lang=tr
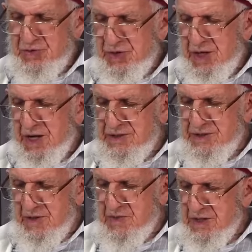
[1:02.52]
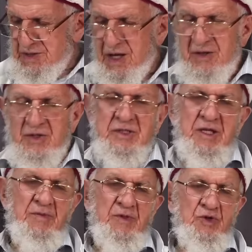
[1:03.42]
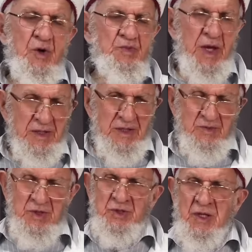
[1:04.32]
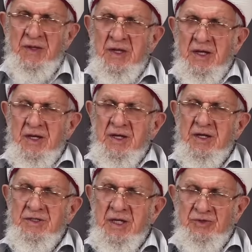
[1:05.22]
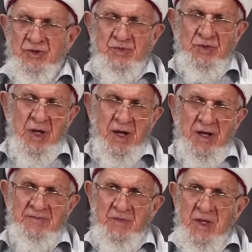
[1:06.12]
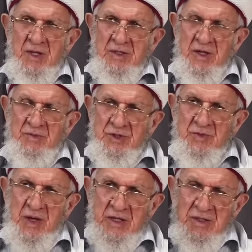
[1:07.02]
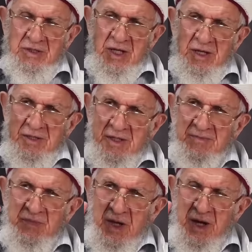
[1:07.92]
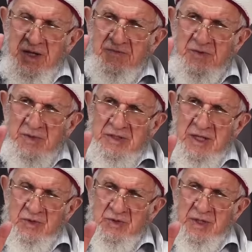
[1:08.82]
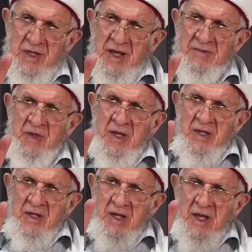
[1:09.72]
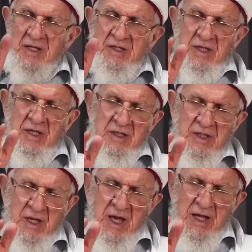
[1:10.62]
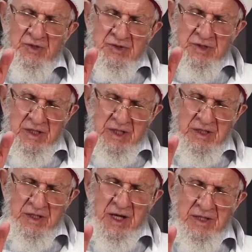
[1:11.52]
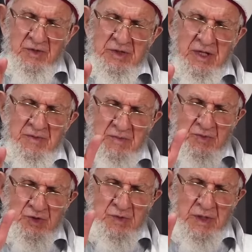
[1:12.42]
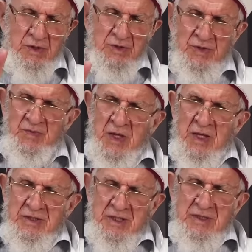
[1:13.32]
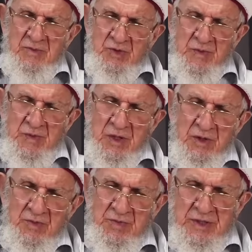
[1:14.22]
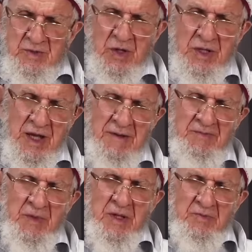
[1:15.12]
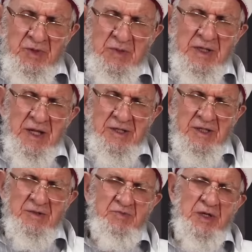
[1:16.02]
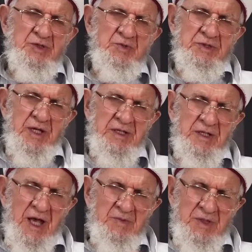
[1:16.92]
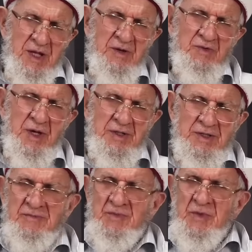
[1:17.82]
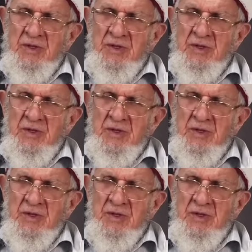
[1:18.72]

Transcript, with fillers: Buğrahan zamanında İslam'a toptan girmiş. E, ee, Satıp Buğrahan demiş ki ben inceledim Hanefi mezhebi üzere e, et, ehl sünnet itikadı üzere ben Müslüman oldum. Siz de Müslüman olun. Biz böyle bir milletiz. Başımızdakinin emrine uyarız.